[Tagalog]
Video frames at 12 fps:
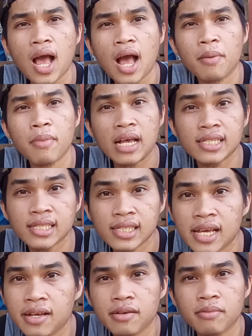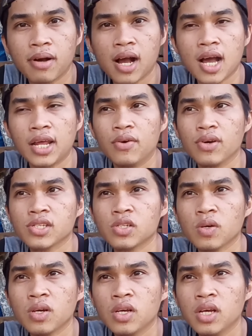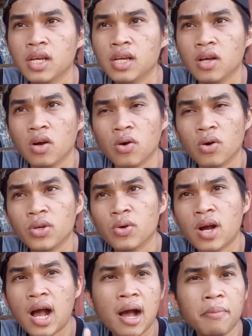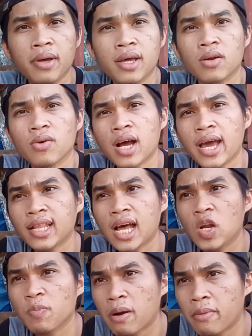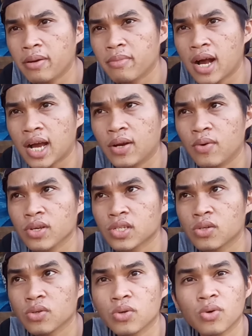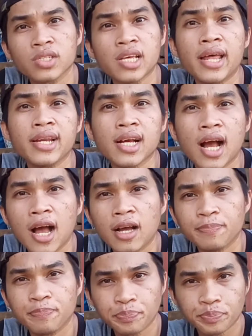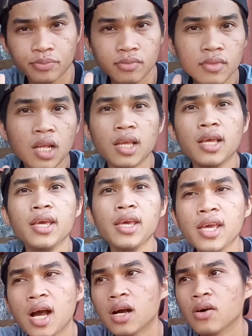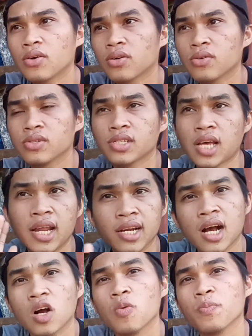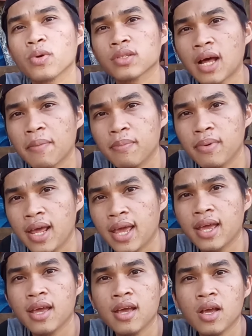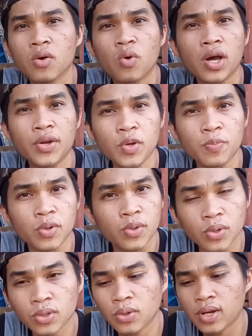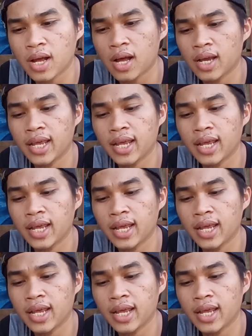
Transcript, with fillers: um, astig mga kanokis no or yung hammer o kahit ano pa man mga kanokis no kung saan ka hiyang or kung saan ka komportable kung ano yung produkto na